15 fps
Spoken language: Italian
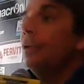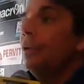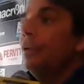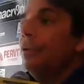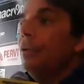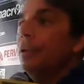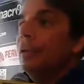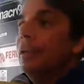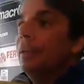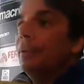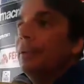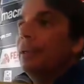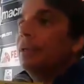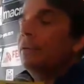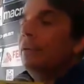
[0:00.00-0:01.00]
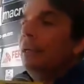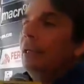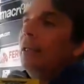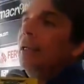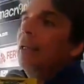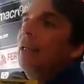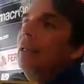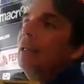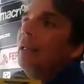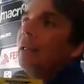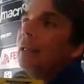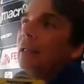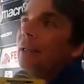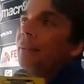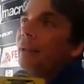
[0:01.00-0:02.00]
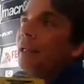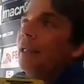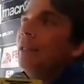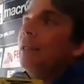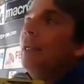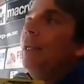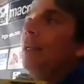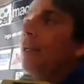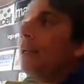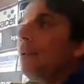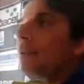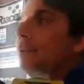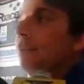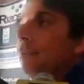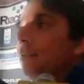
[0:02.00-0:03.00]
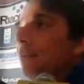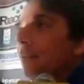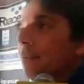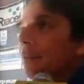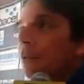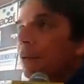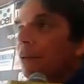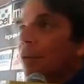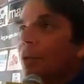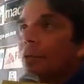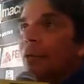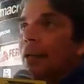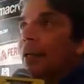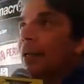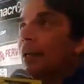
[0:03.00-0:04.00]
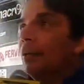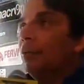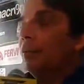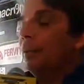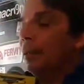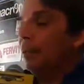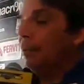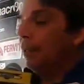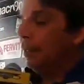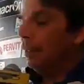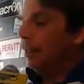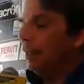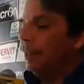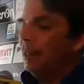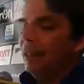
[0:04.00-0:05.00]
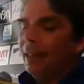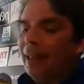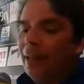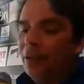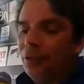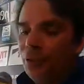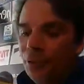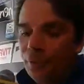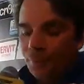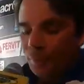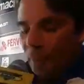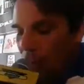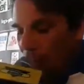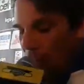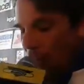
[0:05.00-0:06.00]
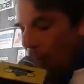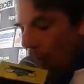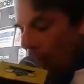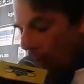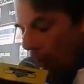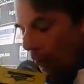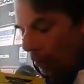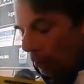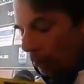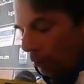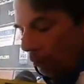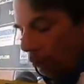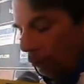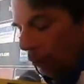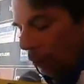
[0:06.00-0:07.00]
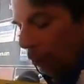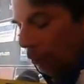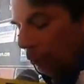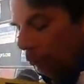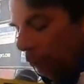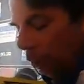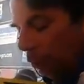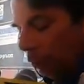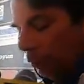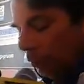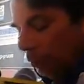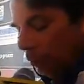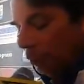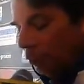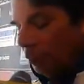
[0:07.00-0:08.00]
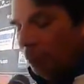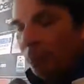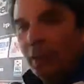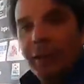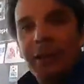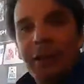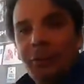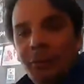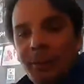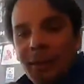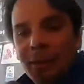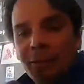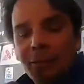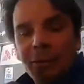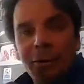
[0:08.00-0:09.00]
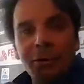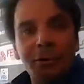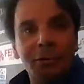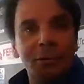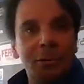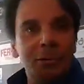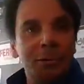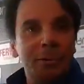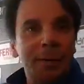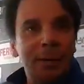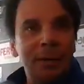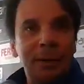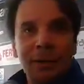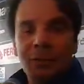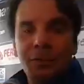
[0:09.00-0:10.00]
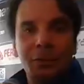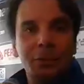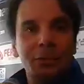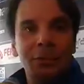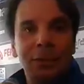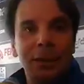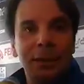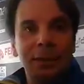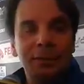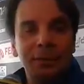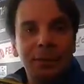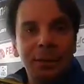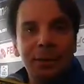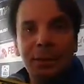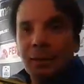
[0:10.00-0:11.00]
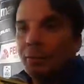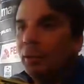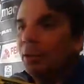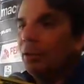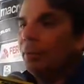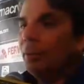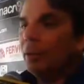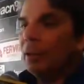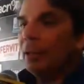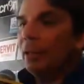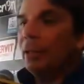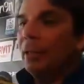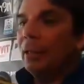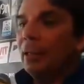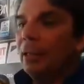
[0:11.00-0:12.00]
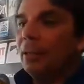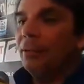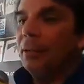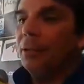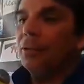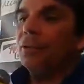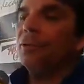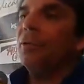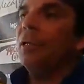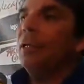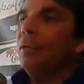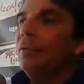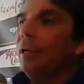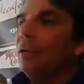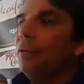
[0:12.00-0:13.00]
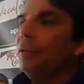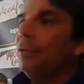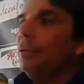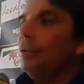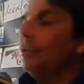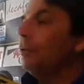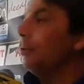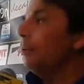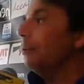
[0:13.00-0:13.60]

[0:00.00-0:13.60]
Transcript: Noi siamo una squadra in ripresa, lo dicono anche i numeri, guardi che nel calcio eh, l'unico unico comune denominatore sono i numeri, il resto è tutta aria fritta, quindi io potrei dire che da quando sono arrivato eh,